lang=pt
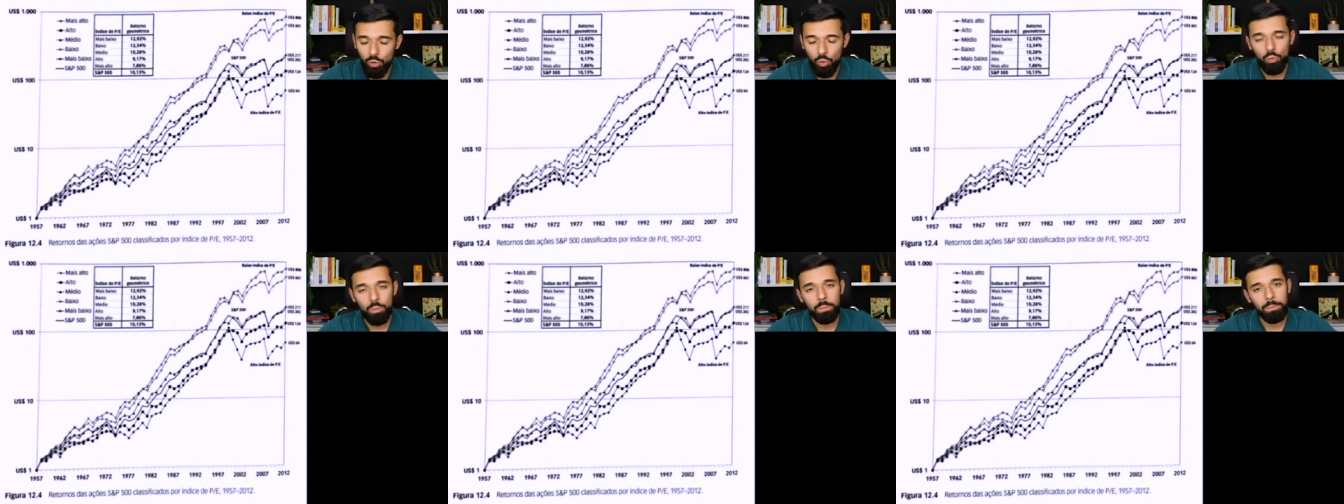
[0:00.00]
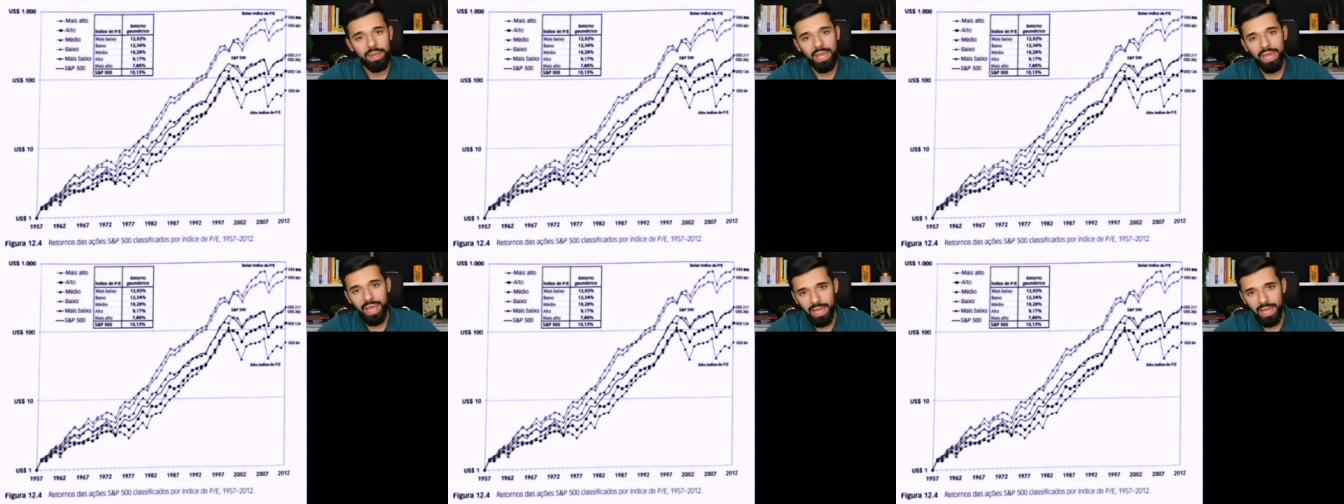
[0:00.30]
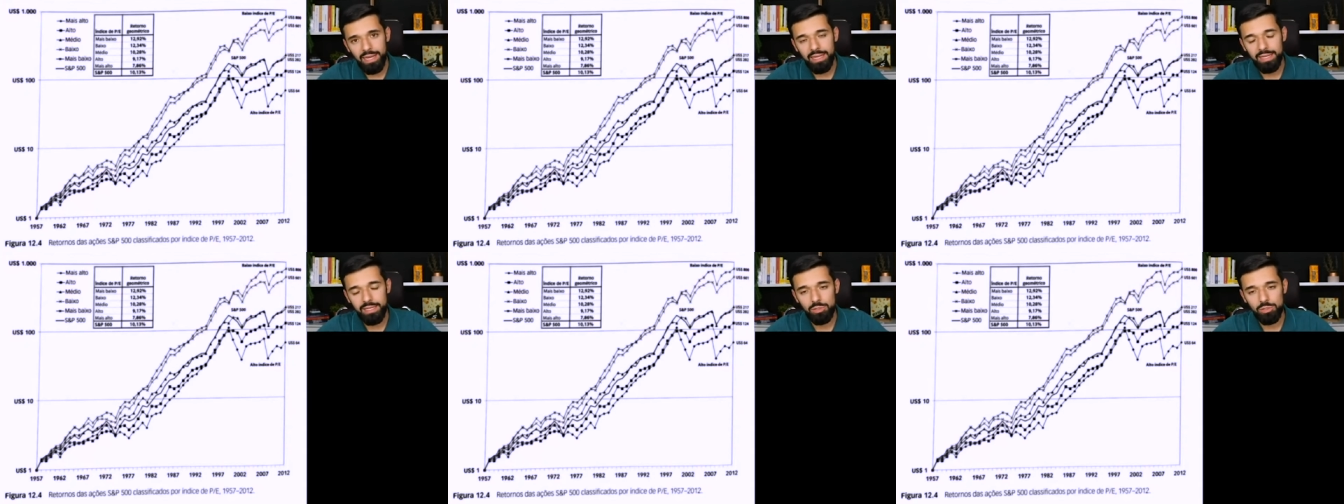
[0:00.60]
ou
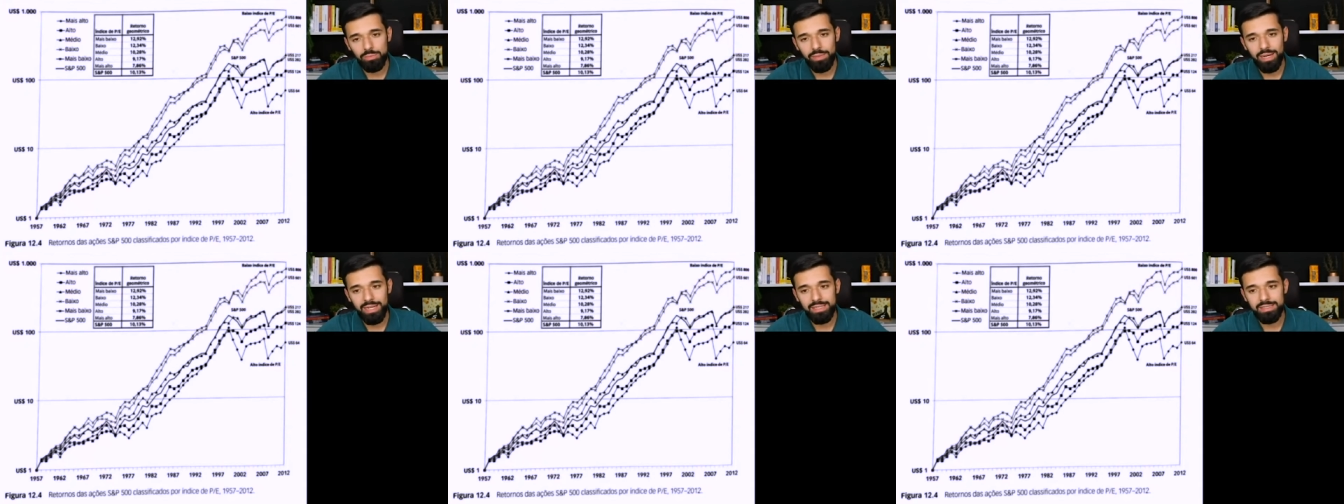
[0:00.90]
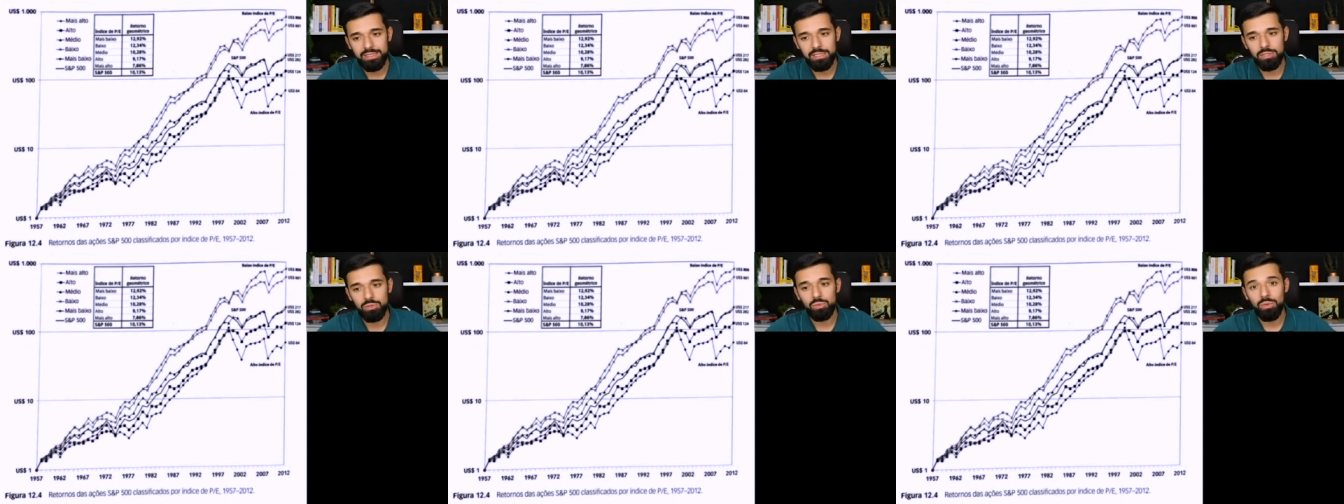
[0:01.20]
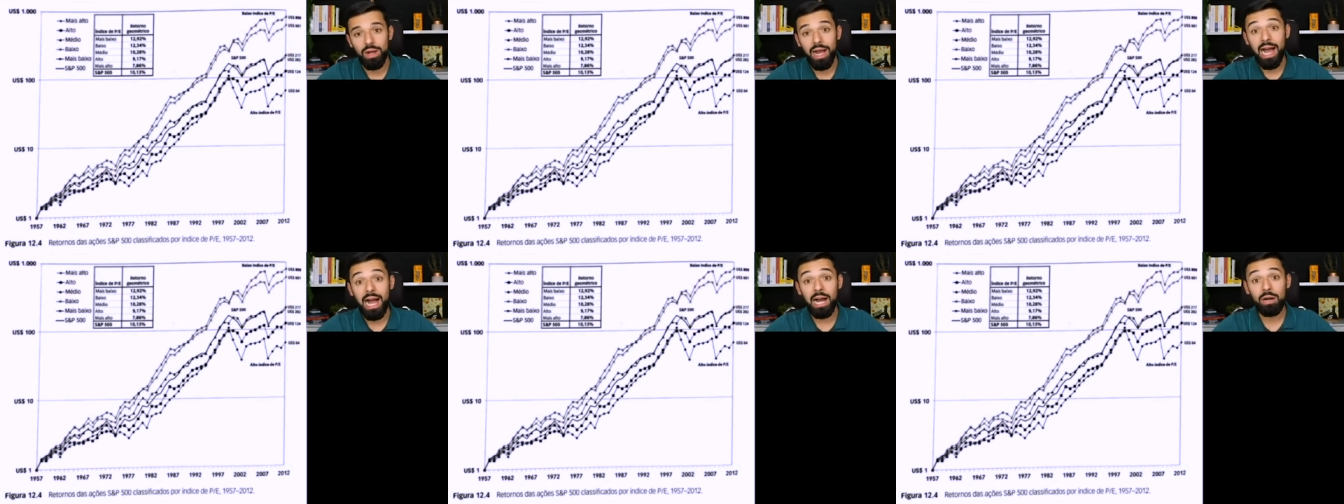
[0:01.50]
PL aqui no
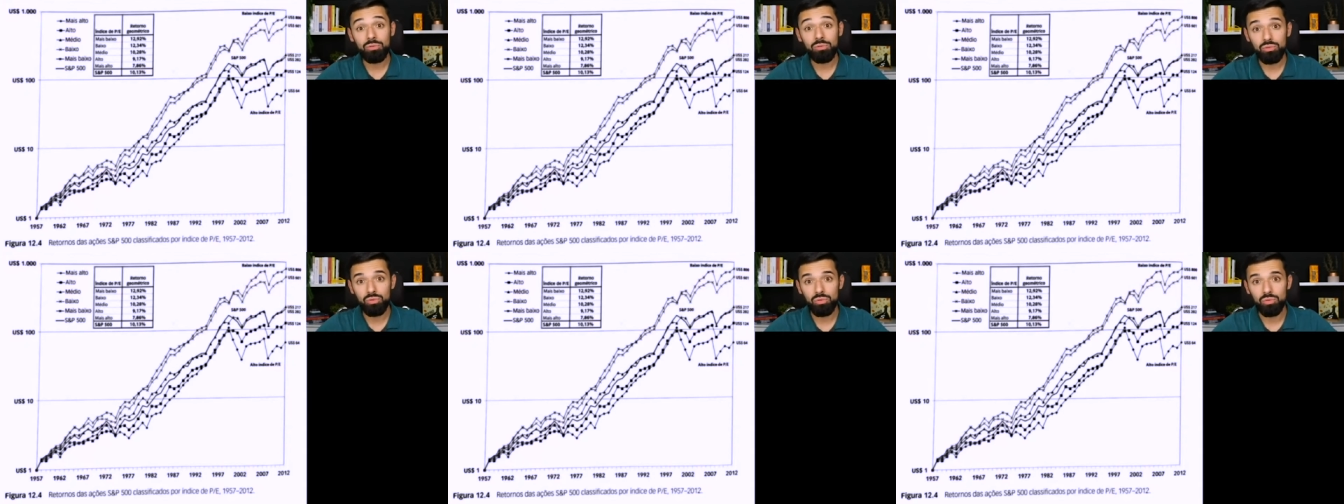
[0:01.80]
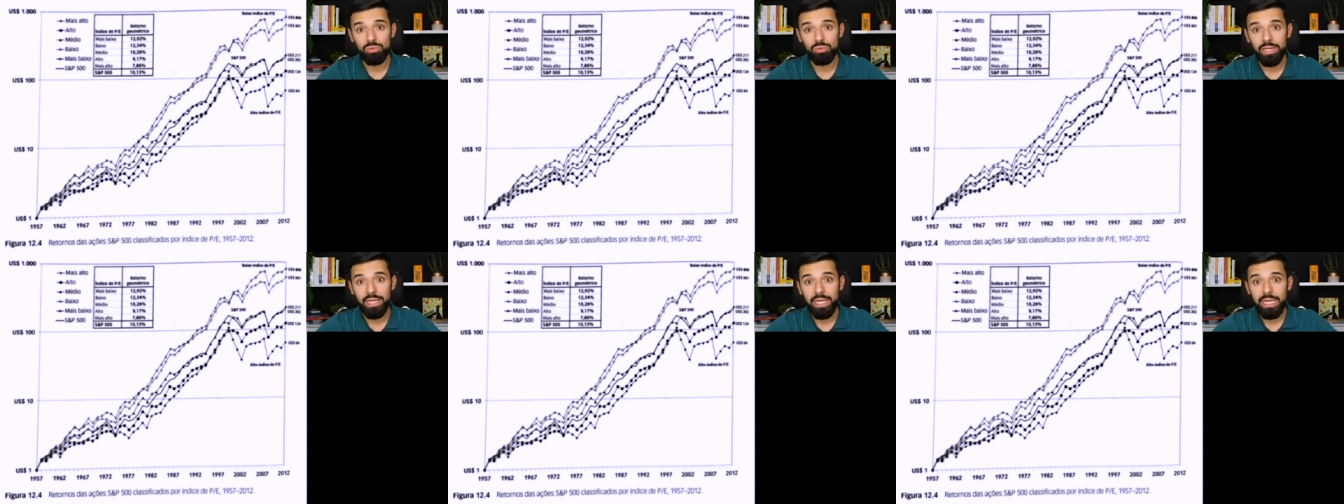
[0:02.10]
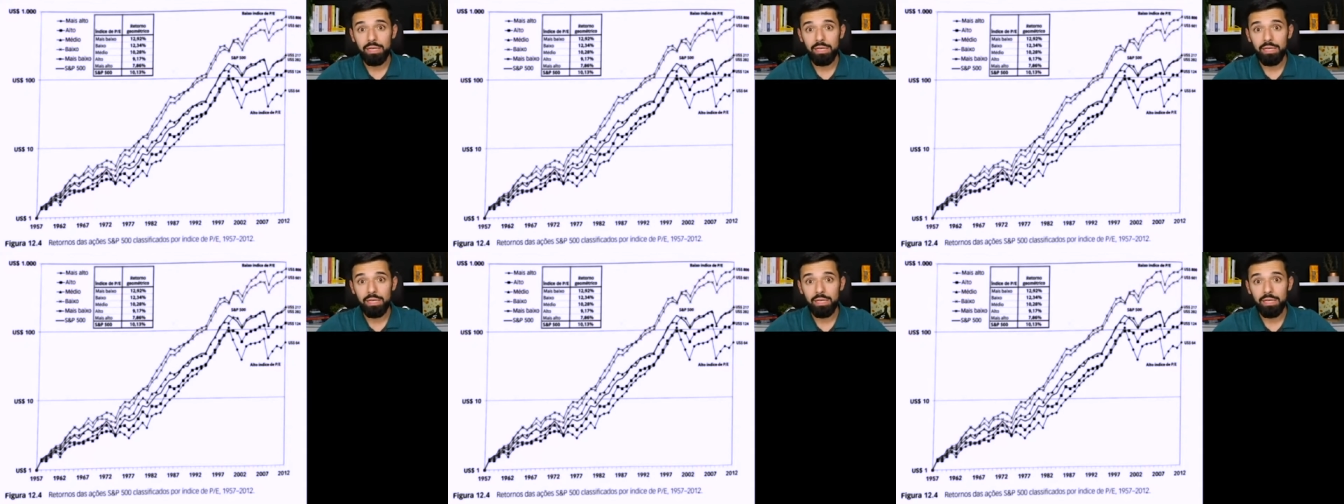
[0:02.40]
Brasil alto,